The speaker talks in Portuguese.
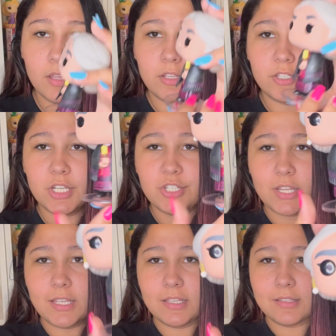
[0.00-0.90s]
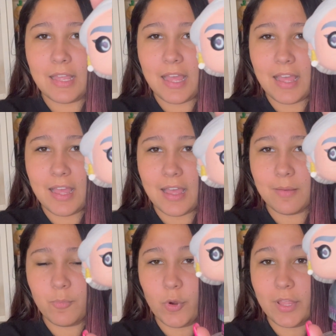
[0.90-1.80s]
Gente, aqui está a
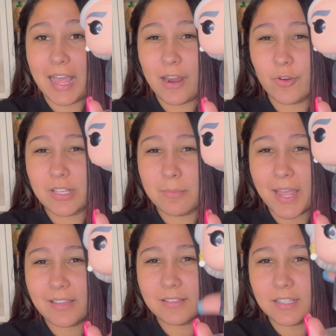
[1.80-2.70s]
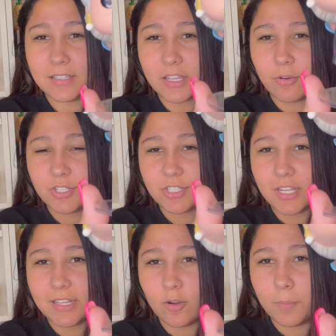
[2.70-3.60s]
abuela. A coisa mais linda que eu
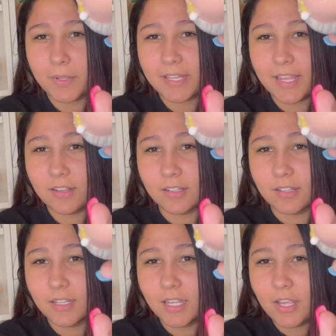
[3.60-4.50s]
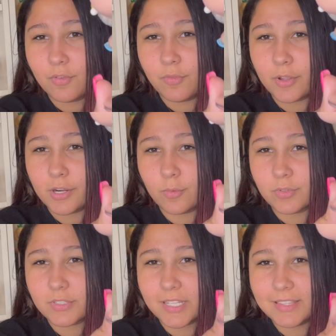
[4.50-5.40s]
achei da roupa dela
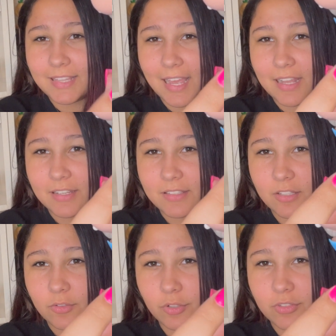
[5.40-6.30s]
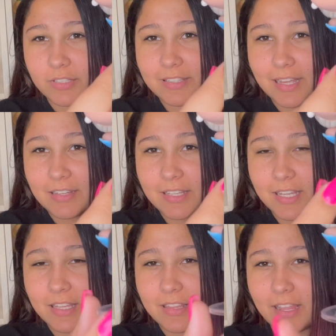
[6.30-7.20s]
foram os detalhes, tem todos os detalhes
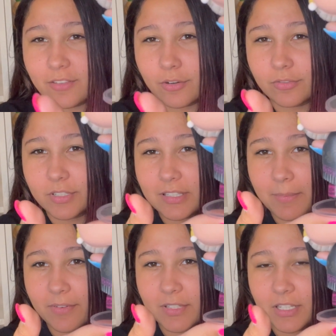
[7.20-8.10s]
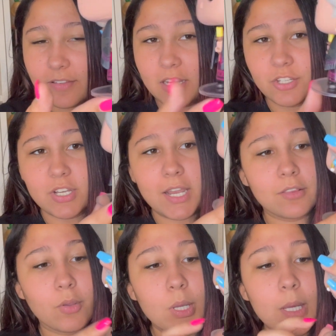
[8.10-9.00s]
aqui dentro, eu não sei se dá pra vocês dizerem direito,